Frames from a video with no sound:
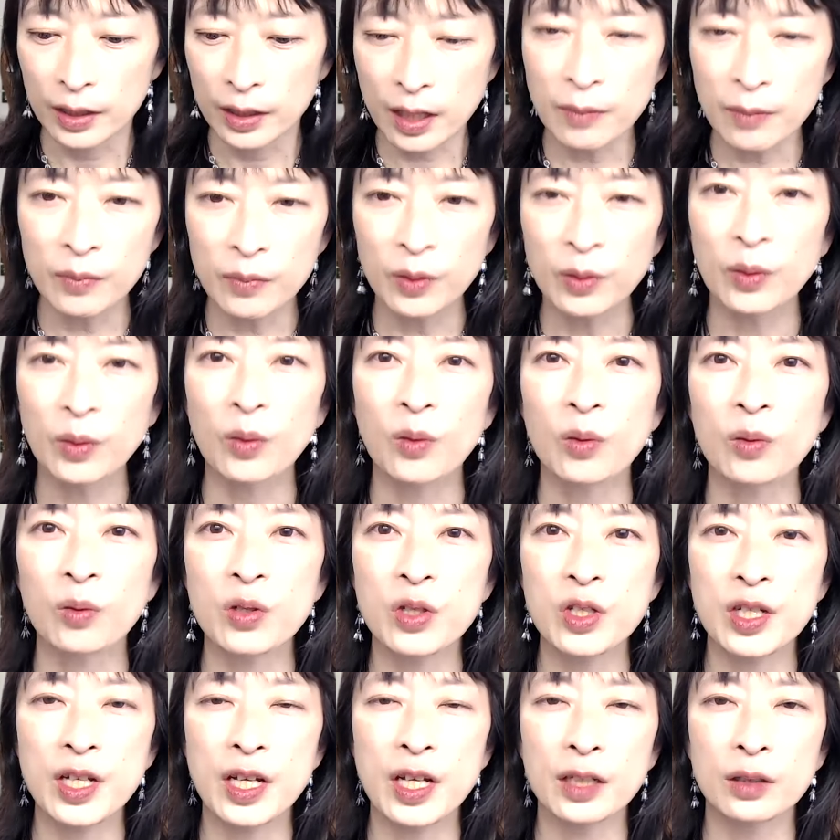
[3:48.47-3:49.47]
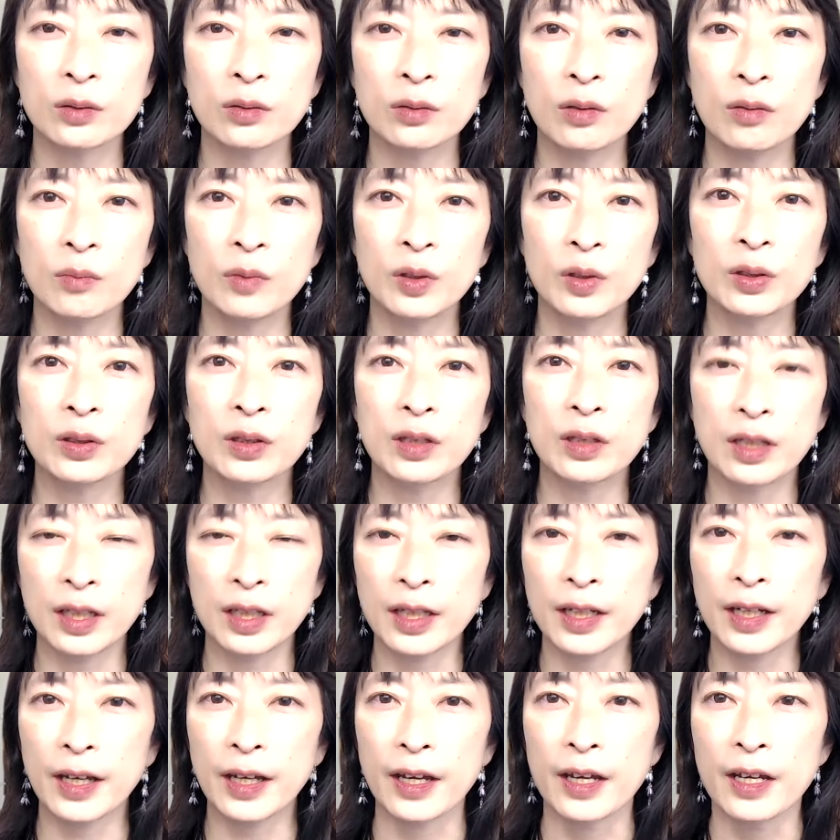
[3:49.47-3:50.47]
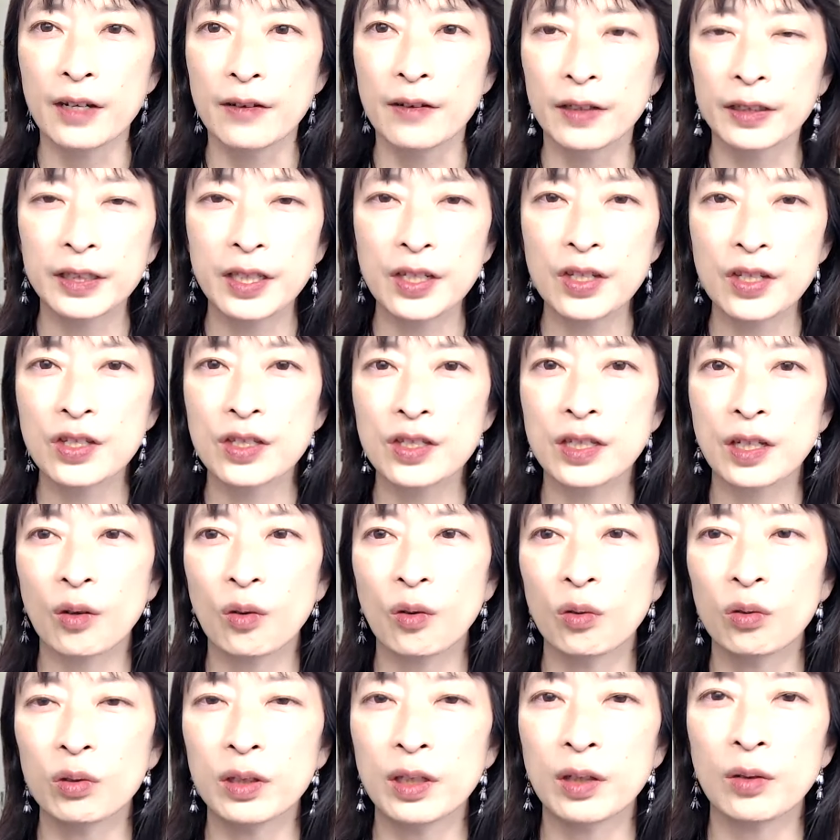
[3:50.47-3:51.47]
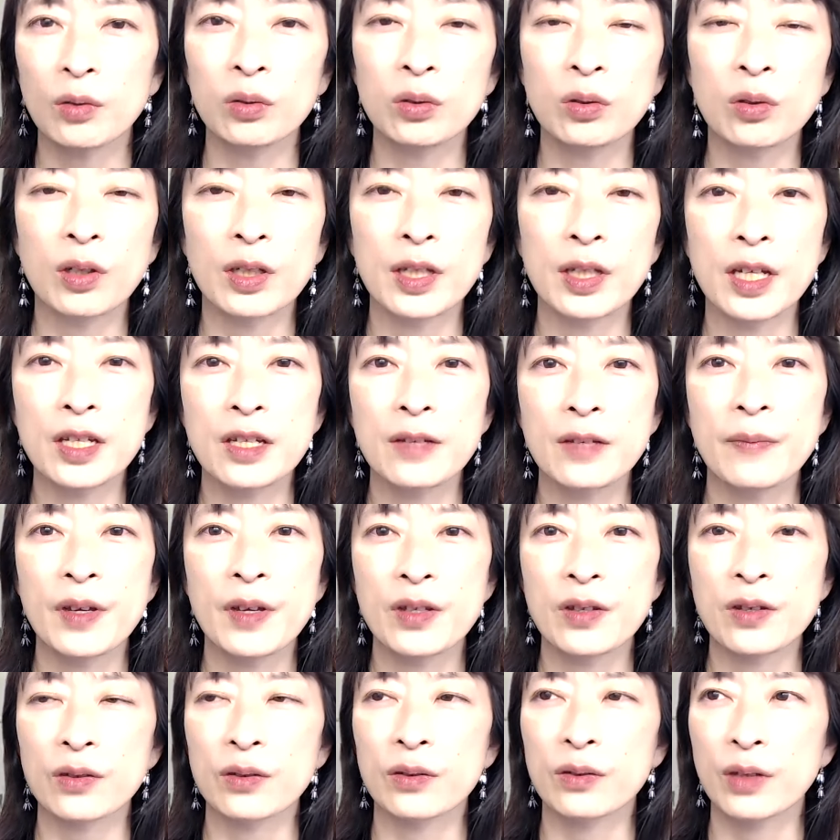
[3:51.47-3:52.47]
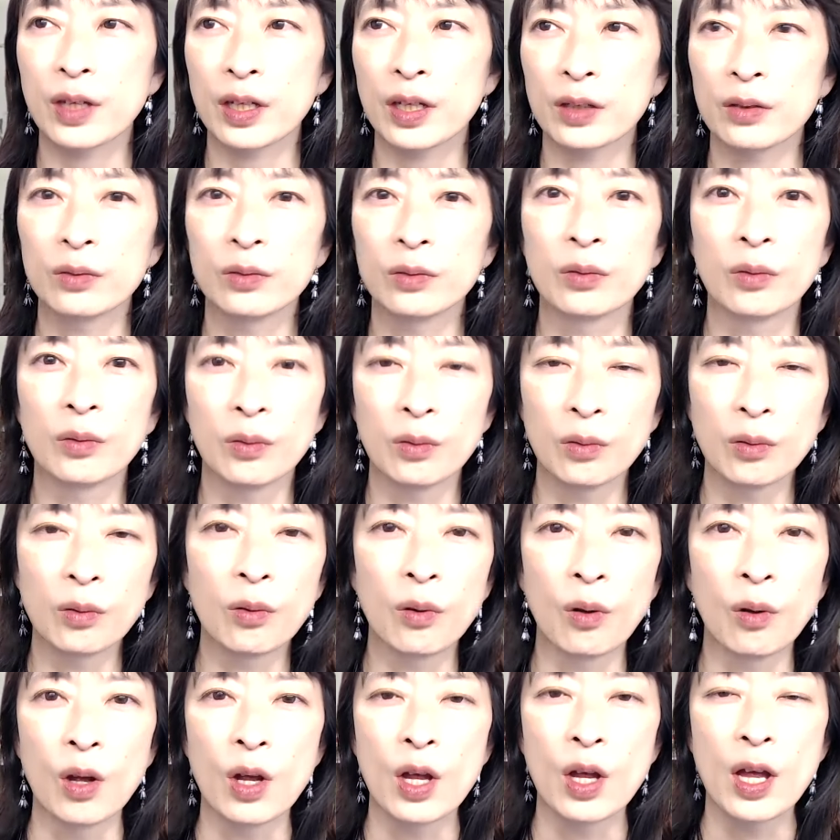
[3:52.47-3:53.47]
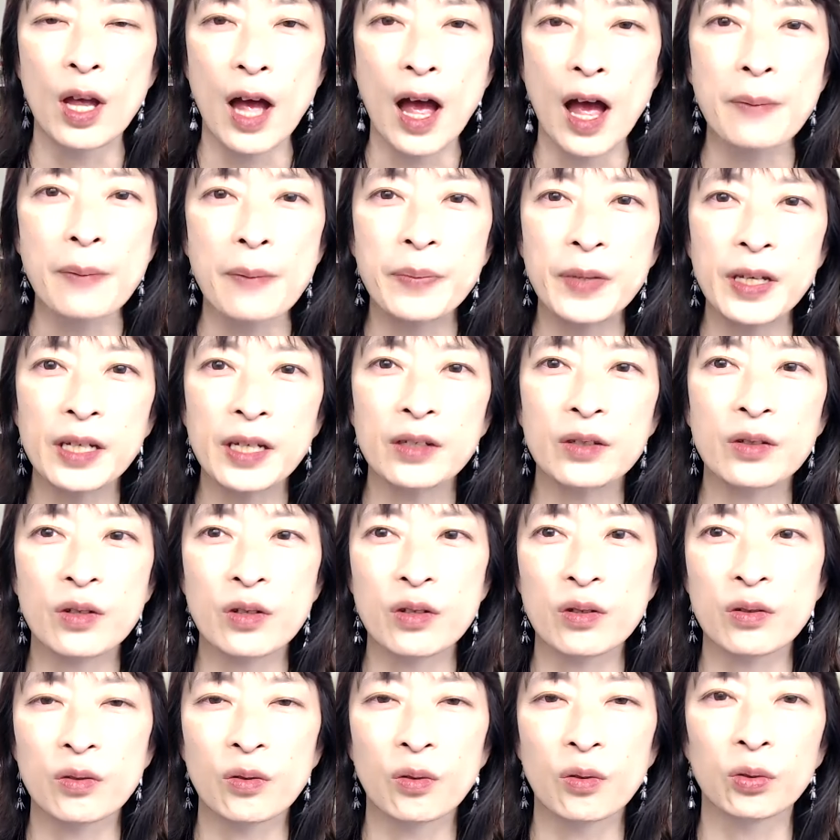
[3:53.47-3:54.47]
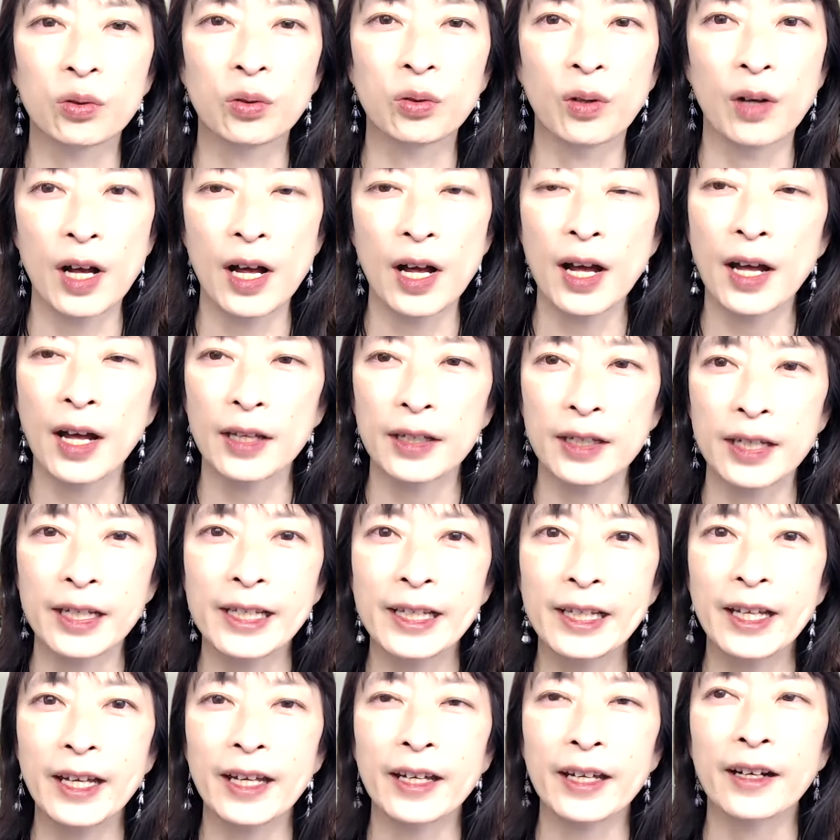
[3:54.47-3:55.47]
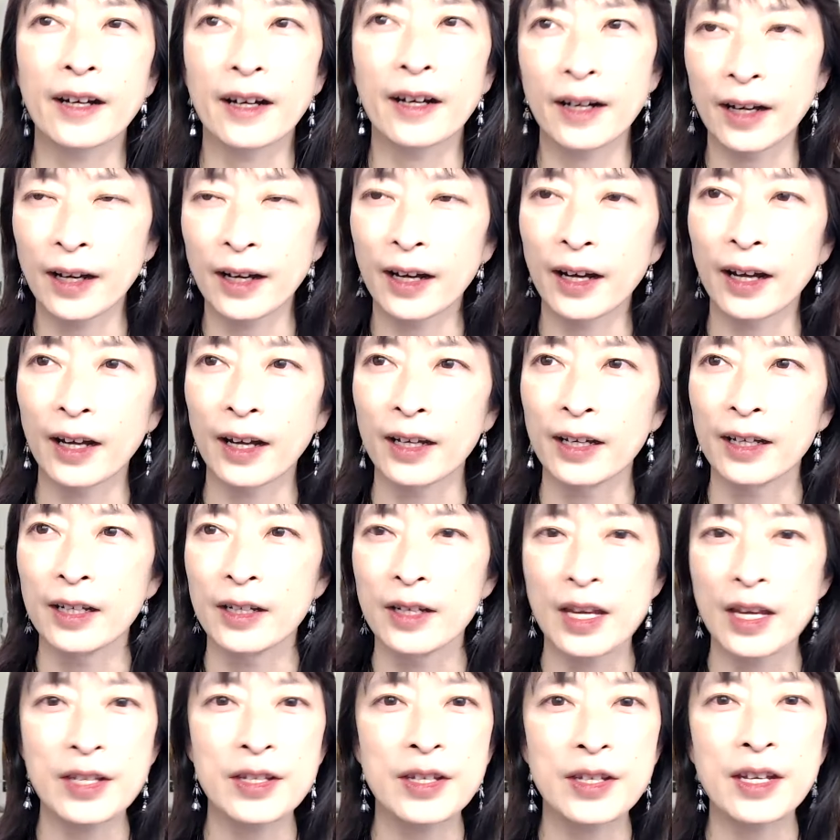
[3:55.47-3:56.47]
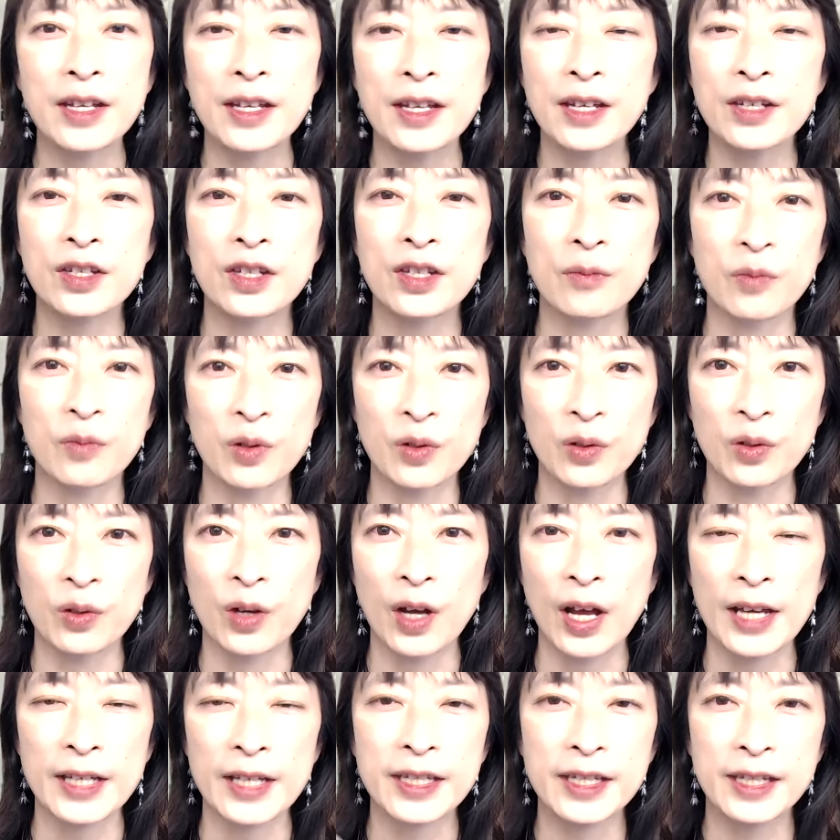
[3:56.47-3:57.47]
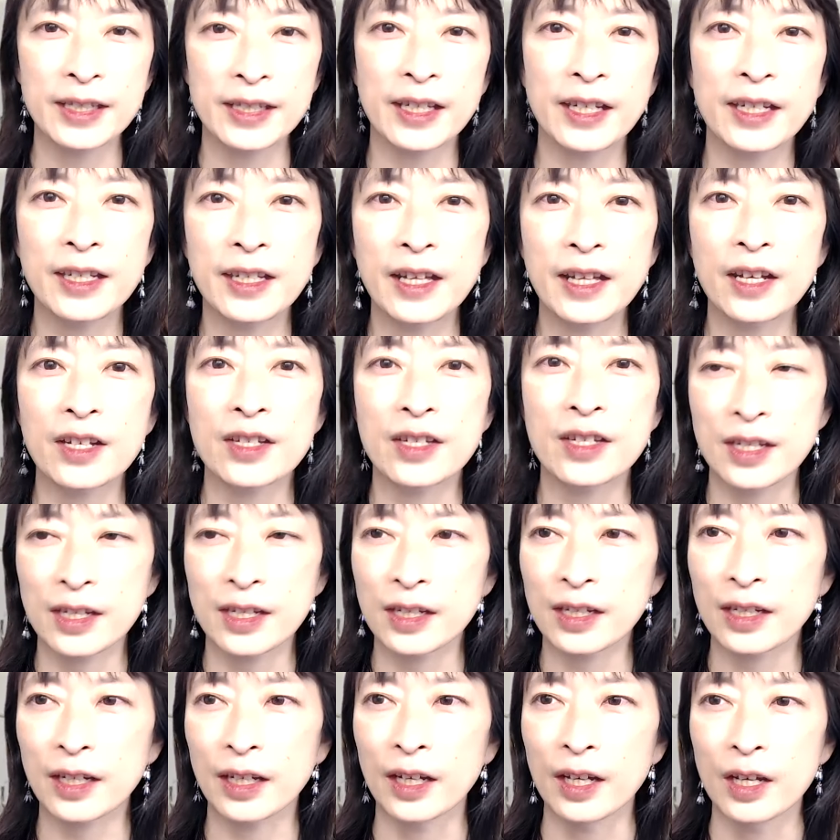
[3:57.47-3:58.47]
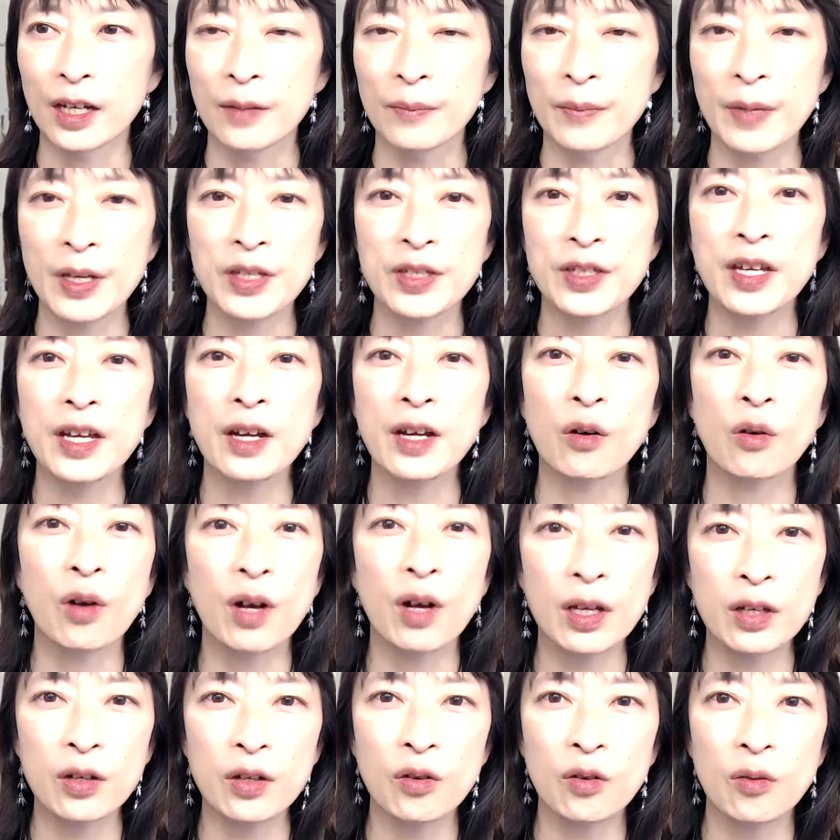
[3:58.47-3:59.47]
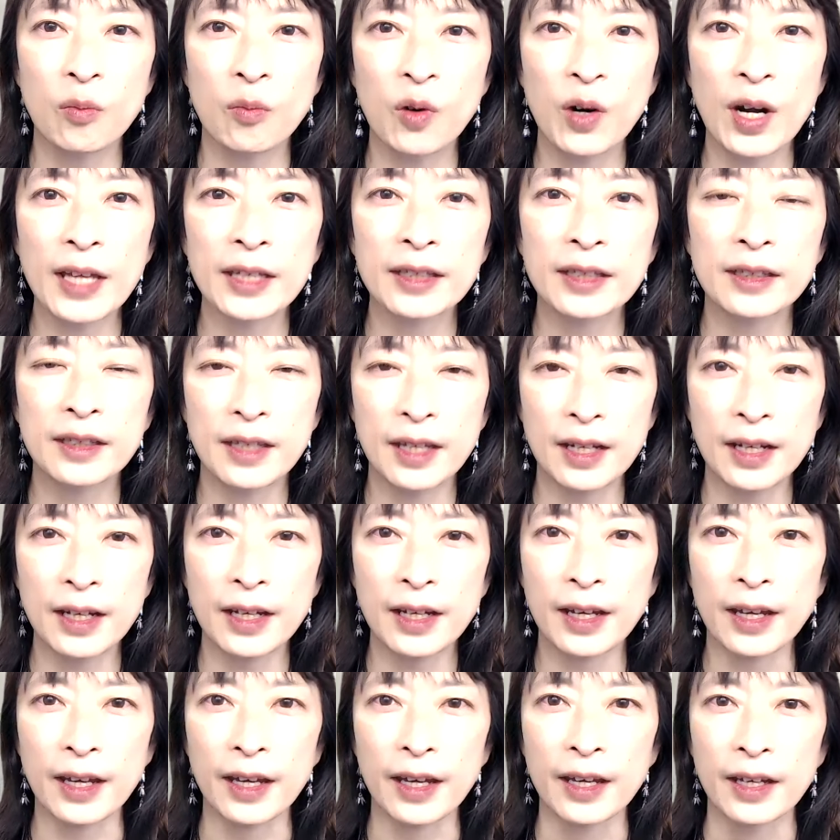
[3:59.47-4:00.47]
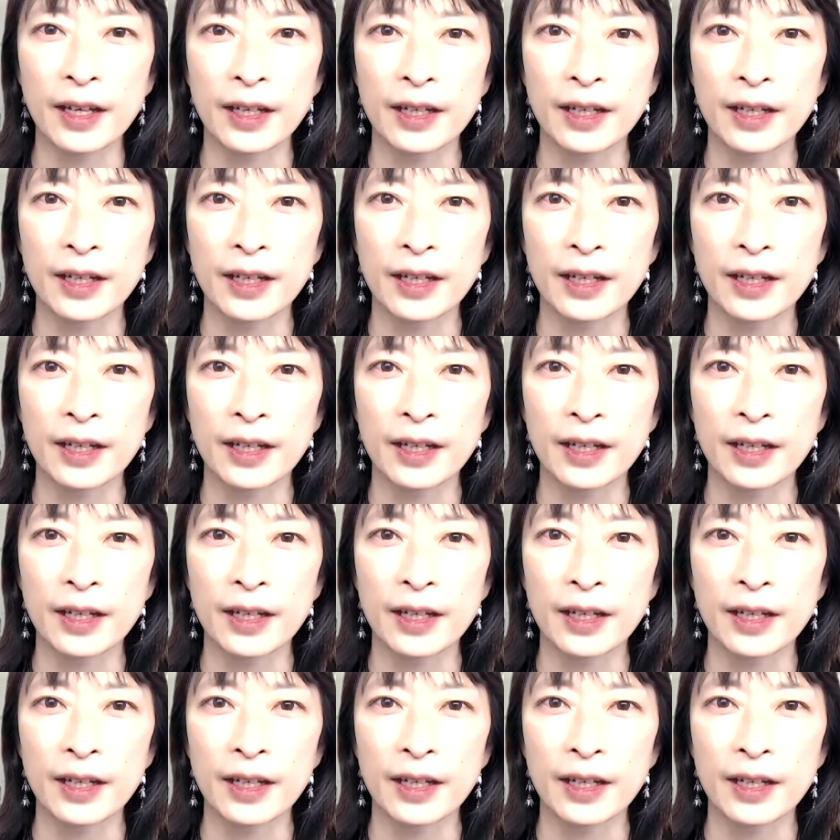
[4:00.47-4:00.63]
でも、この資格を持って、私ってこんなことができますっていうのをアピールすることができないから、SNS でも発信できないし、ましてやお金をもらって、